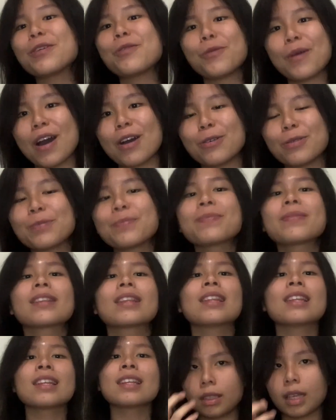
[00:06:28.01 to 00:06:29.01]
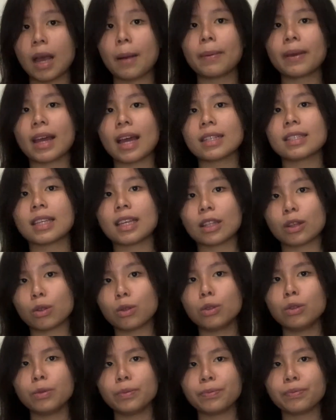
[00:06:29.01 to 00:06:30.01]
wow si aplikasi
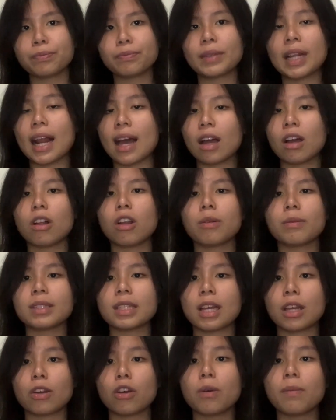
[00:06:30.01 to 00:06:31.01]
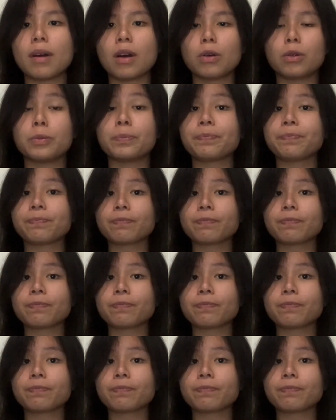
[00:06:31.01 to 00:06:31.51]
itu bilang kalau misalnya gue mau